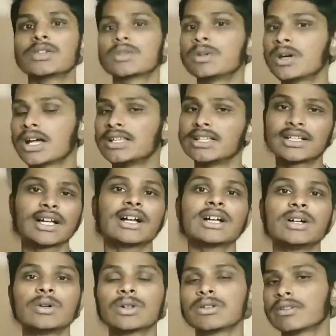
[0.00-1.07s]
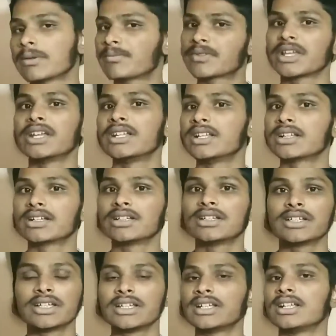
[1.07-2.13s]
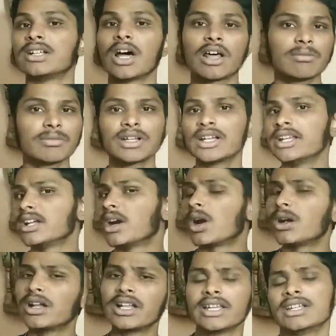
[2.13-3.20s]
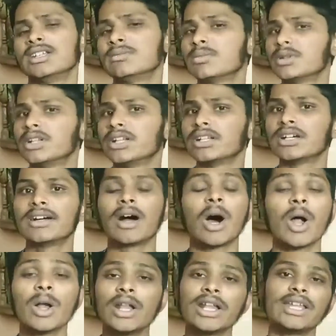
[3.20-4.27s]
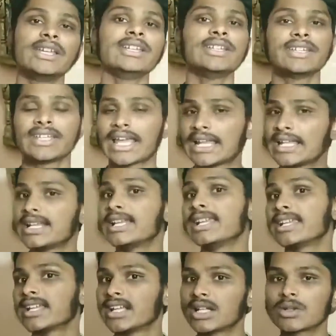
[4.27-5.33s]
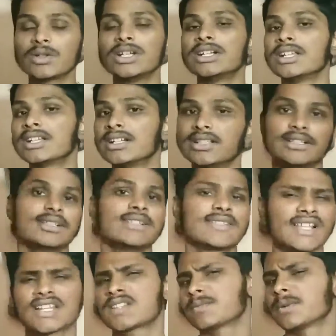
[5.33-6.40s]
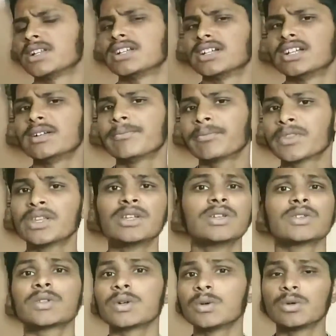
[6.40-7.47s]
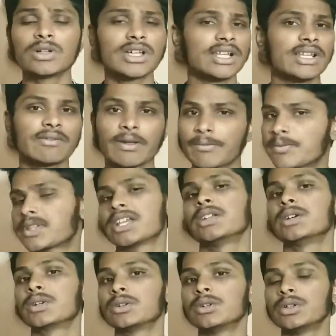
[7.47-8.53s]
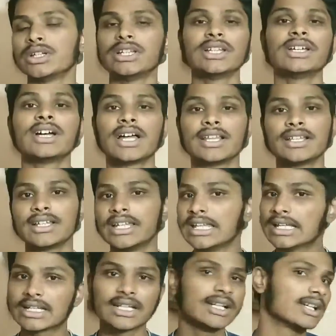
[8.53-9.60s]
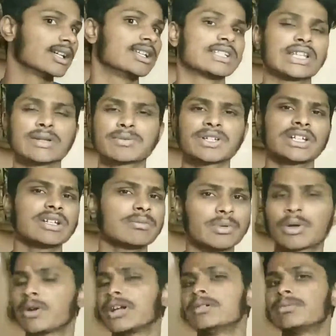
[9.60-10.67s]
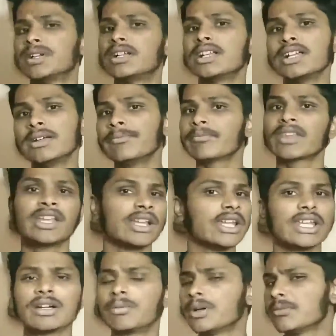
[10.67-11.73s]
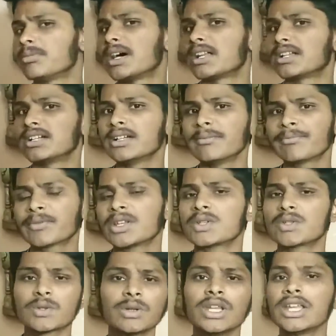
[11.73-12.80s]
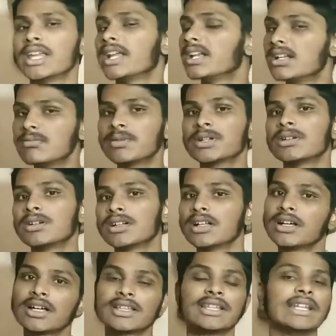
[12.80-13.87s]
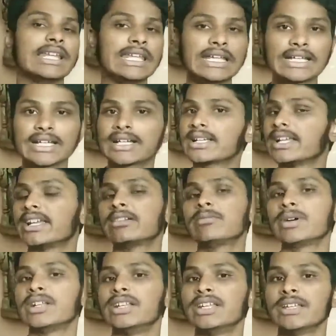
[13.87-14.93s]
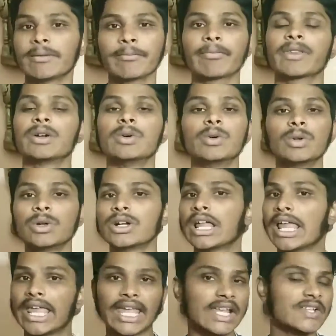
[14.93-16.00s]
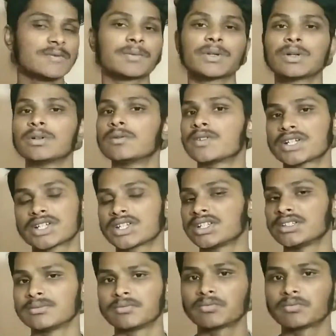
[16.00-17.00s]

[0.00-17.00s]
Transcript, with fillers: ஸோ அதுக்காக ஒரு வெப்சைட் இருக்கு இல்லை நார்மலாக நீங்கள் ஆன்லைனில் போனீங்கன்னா ஆன்லைன் கேலரி கேல்குலேட்டர்னுட்டு சர்ச் பண்ணுங்க ஸோ உங்களுக்கு அந்த வெப்சைட் வரும் இல்லை அந்த லிங்க் நான் டிஸ்கிரிப்ஷன்ல ப்ரொவைட் பண்ணுறேன் நீங்கள் போய் பாருங்க ஸோ நீங்கள் என்ன பண்ணணும்னா அந்த லிங்கை கிளிக் பண்ணி உங்களோட ஏஜ் போடணும் ஃபர்ஸ்ட்டு